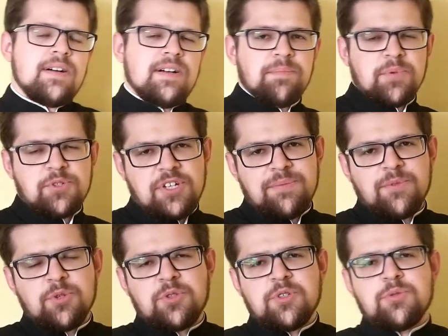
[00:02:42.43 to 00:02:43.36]
A po
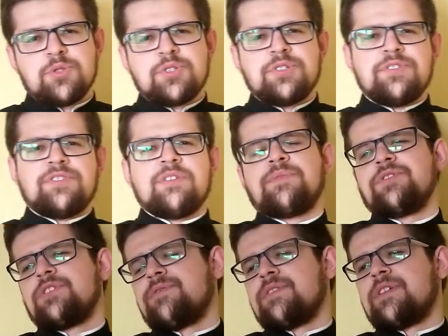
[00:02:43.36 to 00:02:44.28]
ciemku to już nic nie
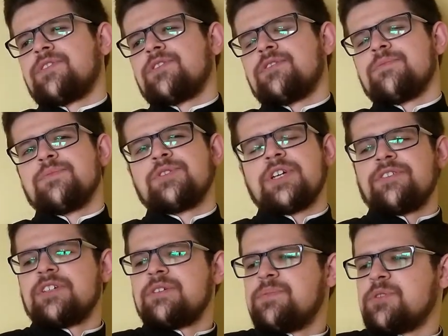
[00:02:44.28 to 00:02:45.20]
będzie widać.
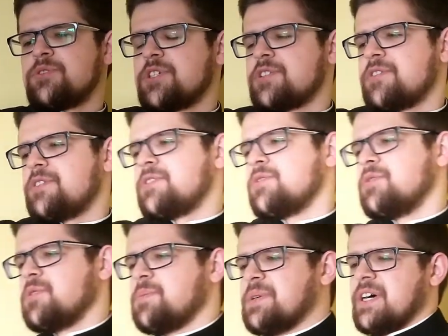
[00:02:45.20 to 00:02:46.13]
Żadnych porozrzuconych
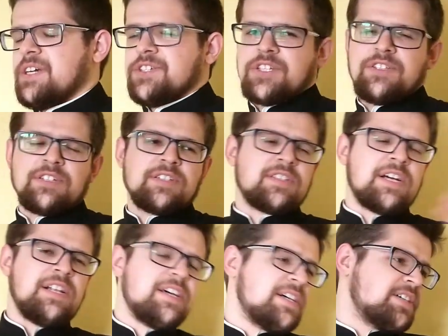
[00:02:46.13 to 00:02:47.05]
ubrań, żadnych
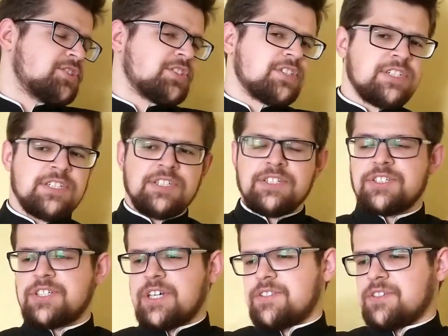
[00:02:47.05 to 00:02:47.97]
talerzy,
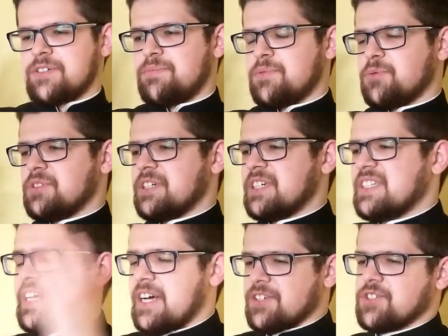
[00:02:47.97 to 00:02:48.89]
żadnych
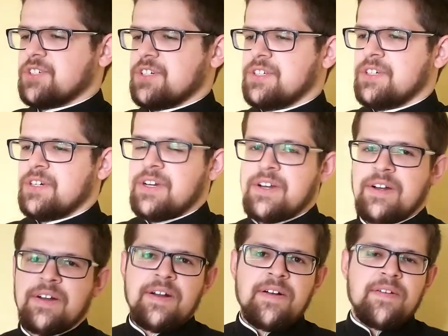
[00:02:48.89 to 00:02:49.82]
brudnych naczyń.
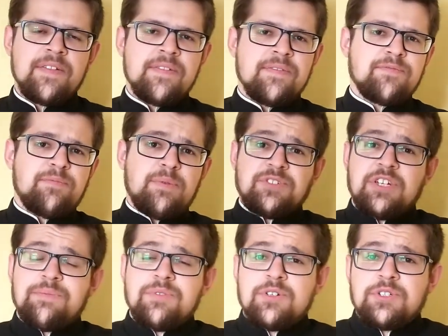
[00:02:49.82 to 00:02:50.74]
W
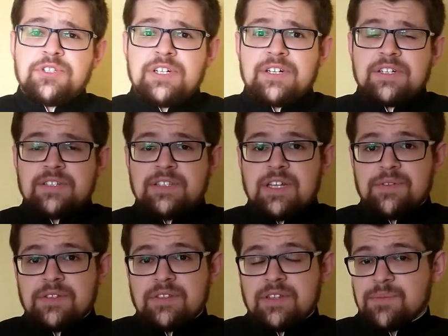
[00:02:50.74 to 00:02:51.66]
ciemnościach
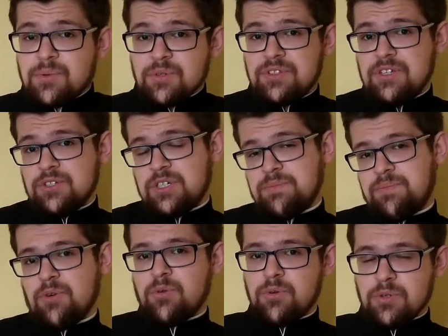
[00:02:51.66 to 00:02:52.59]
nawet najbrudniejszy
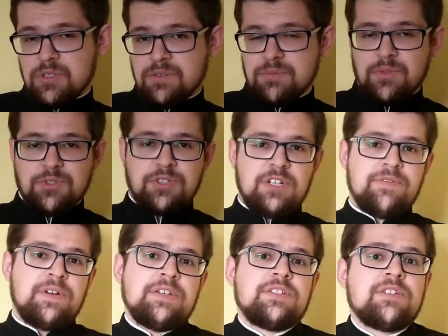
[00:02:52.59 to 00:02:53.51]
pokój może
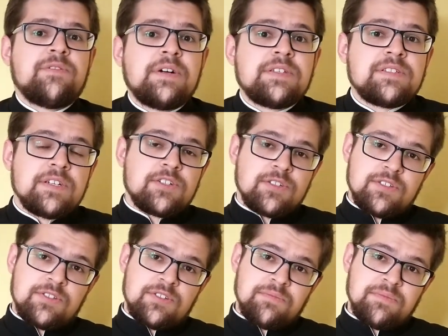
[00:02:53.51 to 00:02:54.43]
rywalizować z
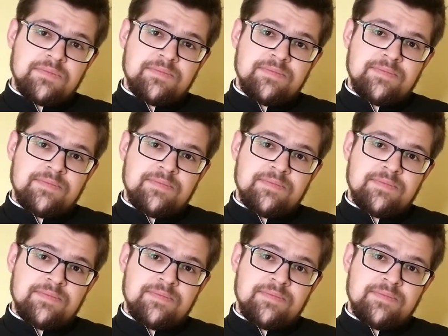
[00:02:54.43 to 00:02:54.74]
najczystszym.